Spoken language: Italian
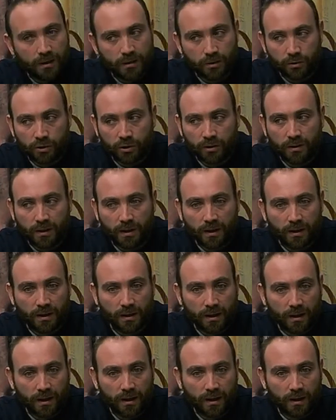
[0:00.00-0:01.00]
società
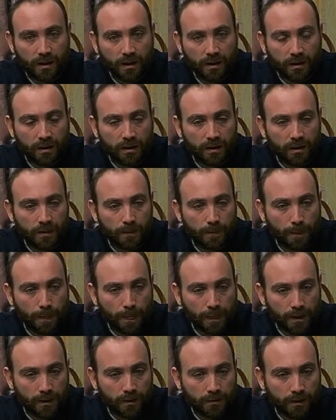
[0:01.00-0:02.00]
che il,
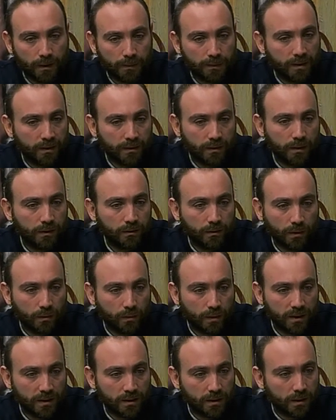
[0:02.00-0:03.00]
il, trapiantato è
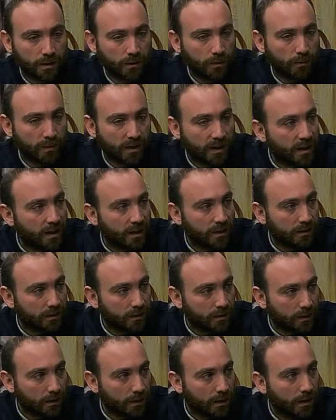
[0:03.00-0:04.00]
un essere come gli
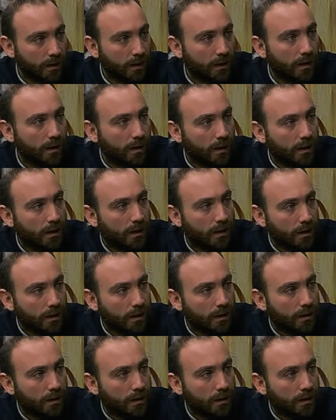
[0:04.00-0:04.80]
altri. È un essere come